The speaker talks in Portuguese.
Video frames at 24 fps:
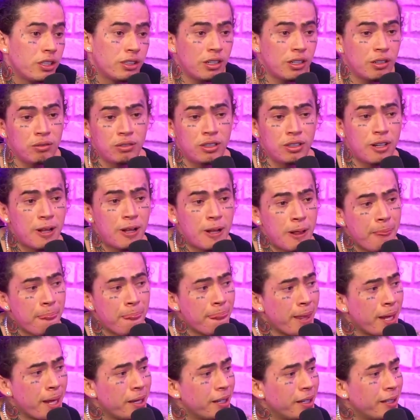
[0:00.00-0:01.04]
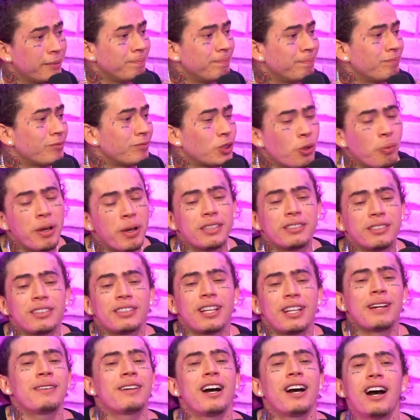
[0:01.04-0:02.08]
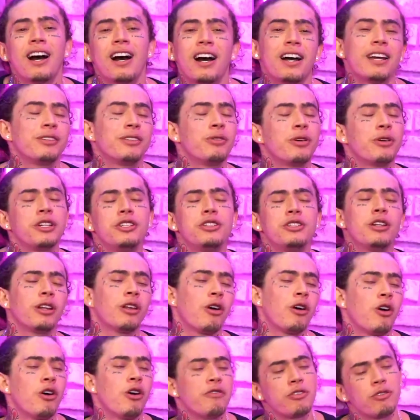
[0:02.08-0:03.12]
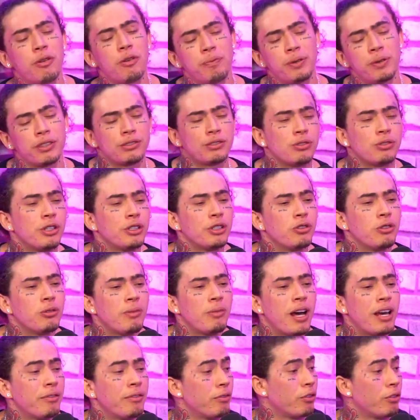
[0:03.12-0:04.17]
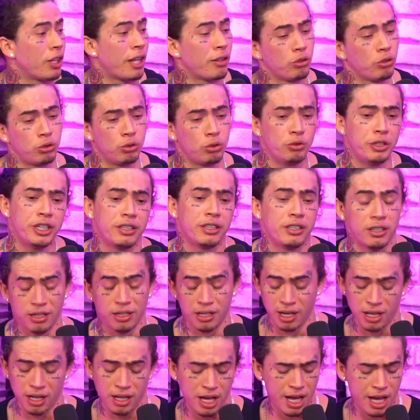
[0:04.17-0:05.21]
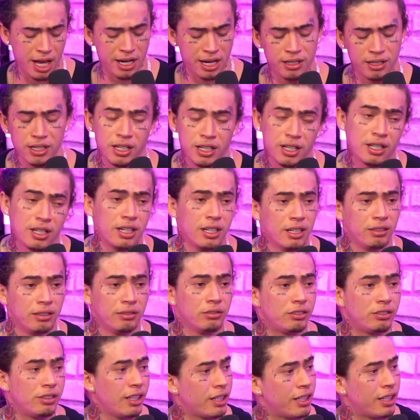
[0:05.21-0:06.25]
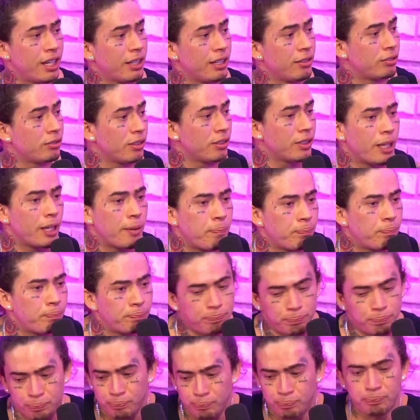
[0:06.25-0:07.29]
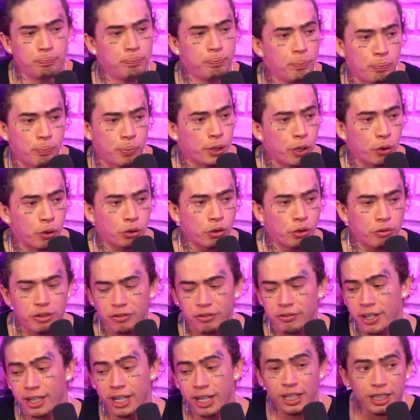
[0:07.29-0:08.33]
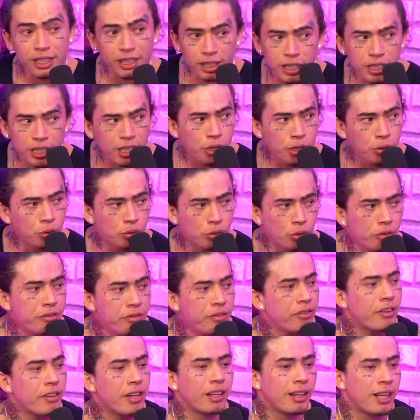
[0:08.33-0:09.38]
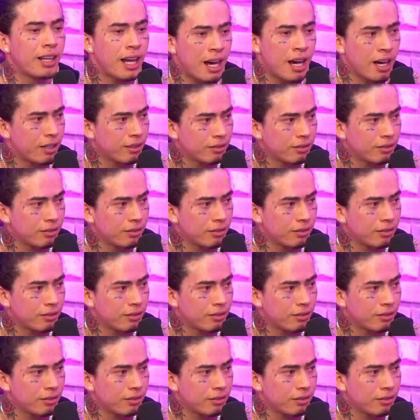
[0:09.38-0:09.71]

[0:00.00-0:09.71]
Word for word: Então, como é que você tá? Ai, tô aqui de love com a pessoa e tudo mais. Eu vou lá no Twitter. Galera, não sei o que, não sei o que. Fala, Tânia. Porque eu tô vivendo aqui, eu não tô vivendo Sim. lá.